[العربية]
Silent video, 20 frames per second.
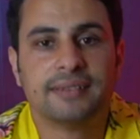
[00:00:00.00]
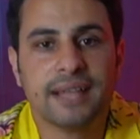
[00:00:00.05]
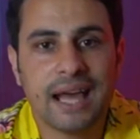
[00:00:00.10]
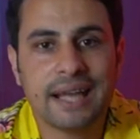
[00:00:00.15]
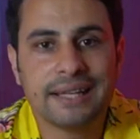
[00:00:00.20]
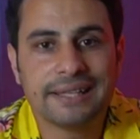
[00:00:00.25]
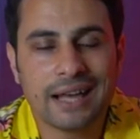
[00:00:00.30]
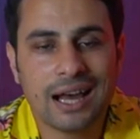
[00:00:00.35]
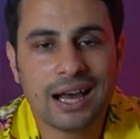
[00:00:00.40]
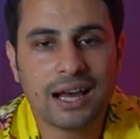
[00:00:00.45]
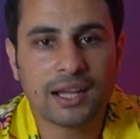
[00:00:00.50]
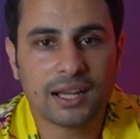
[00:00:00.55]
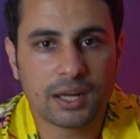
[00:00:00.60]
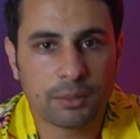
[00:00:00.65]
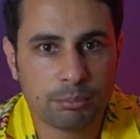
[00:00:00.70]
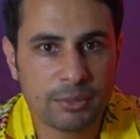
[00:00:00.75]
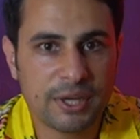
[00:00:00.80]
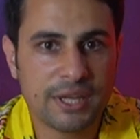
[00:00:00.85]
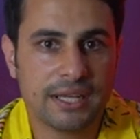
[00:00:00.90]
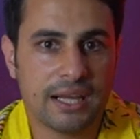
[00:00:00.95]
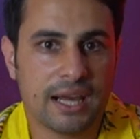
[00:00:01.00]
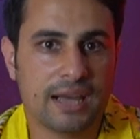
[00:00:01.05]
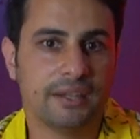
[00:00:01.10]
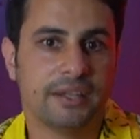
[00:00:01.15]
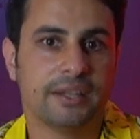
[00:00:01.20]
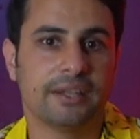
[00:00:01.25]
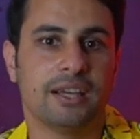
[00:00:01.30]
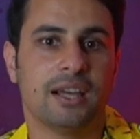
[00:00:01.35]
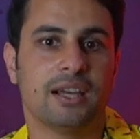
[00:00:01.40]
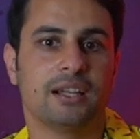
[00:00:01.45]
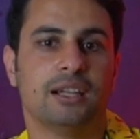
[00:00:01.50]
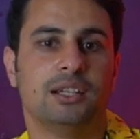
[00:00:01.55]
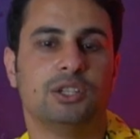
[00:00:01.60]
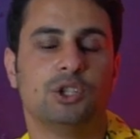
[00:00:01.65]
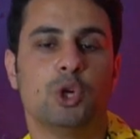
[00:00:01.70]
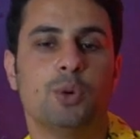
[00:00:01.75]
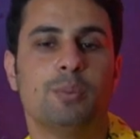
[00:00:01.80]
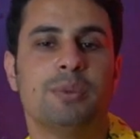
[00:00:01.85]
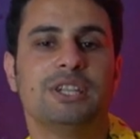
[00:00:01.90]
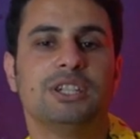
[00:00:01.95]
تاني اغرب مهنة عنا اياها
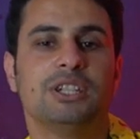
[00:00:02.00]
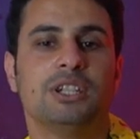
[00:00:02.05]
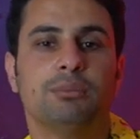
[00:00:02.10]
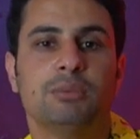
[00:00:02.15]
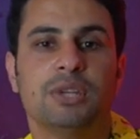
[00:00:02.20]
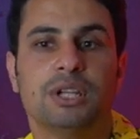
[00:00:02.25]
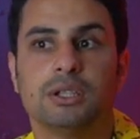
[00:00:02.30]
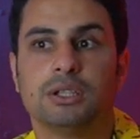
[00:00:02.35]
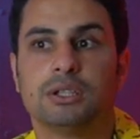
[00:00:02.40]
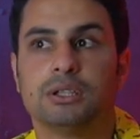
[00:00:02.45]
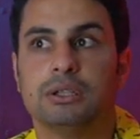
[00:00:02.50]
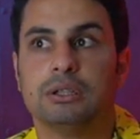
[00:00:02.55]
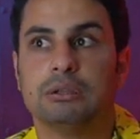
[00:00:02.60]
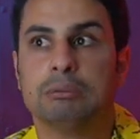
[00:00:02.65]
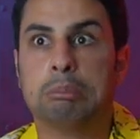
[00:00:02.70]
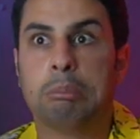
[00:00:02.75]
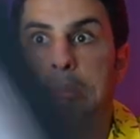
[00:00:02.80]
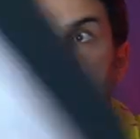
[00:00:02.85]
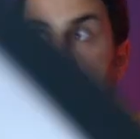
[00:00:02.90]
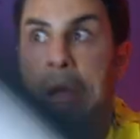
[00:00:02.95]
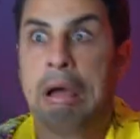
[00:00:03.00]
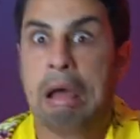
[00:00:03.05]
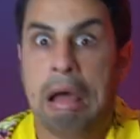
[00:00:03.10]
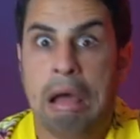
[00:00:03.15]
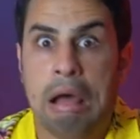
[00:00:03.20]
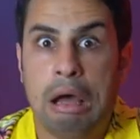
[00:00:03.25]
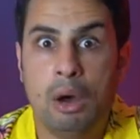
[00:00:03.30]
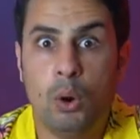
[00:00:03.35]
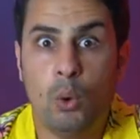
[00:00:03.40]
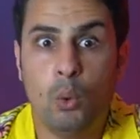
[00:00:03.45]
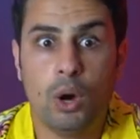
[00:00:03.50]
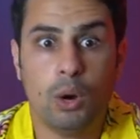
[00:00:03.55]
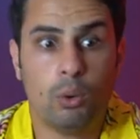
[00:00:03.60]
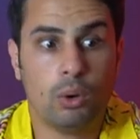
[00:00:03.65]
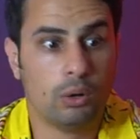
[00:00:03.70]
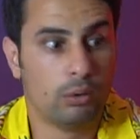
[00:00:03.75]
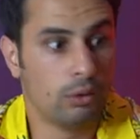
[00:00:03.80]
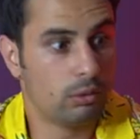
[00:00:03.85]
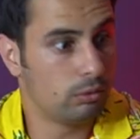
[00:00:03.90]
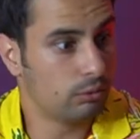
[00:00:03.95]
لليوم هي مهنة
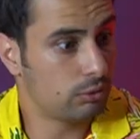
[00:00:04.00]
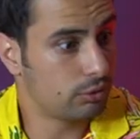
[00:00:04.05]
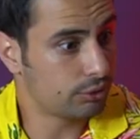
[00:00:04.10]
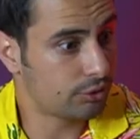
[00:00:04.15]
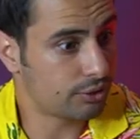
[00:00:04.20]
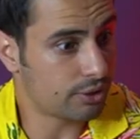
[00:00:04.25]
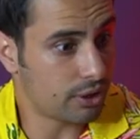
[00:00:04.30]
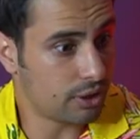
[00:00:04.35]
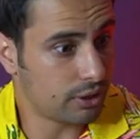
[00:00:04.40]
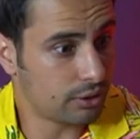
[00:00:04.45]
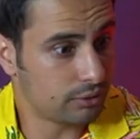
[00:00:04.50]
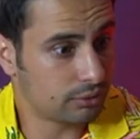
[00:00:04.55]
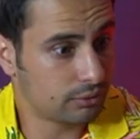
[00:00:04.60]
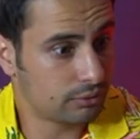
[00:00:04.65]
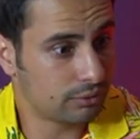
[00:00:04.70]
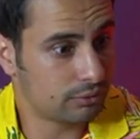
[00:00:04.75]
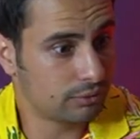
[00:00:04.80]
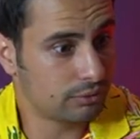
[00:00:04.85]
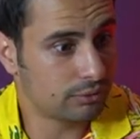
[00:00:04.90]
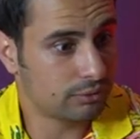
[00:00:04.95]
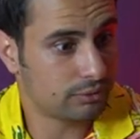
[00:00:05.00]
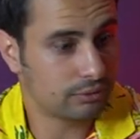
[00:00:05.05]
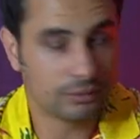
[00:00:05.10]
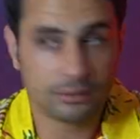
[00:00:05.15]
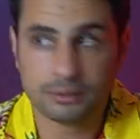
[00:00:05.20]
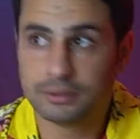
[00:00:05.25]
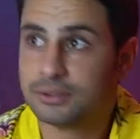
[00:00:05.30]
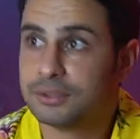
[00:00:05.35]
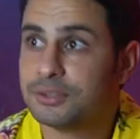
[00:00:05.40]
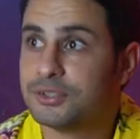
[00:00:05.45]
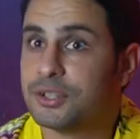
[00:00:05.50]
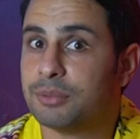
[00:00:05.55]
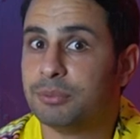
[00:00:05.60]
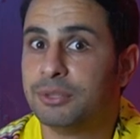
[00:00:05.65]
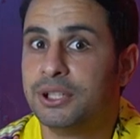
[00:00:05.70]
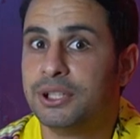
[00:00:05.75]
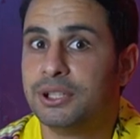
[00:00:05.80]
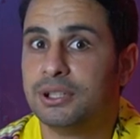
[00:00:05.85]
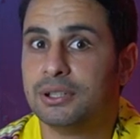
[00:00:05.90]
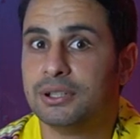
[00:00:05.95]
البو ايش صار؟
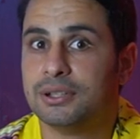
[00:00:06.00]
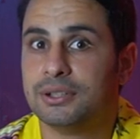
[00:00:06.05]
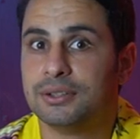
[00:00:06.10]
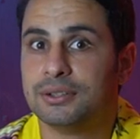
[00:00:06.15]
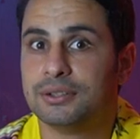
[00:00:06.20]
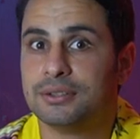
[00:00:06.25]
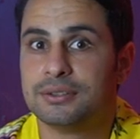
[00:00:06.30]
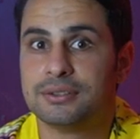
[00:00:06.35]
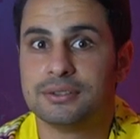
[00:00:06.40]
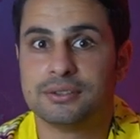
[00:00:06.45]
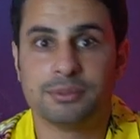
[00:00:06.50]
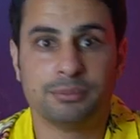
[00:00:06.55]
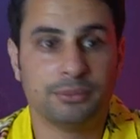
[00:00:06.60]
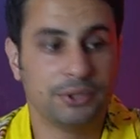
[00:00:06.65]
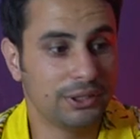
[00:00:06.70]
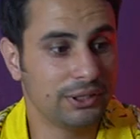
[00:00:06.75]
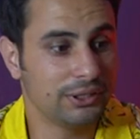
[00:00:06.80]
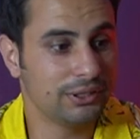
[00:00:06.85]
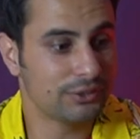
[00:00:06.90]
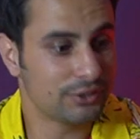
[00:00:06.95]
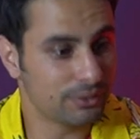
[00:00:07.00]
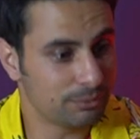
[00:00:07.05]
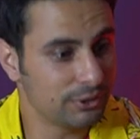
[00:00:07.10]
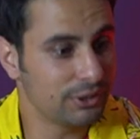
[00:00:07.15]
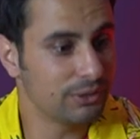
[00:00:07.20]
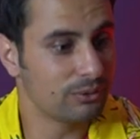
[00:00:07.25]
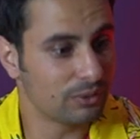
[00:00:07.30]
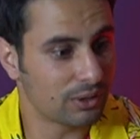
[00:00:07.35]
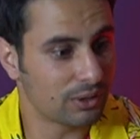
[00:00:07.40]
جميل جميل جميل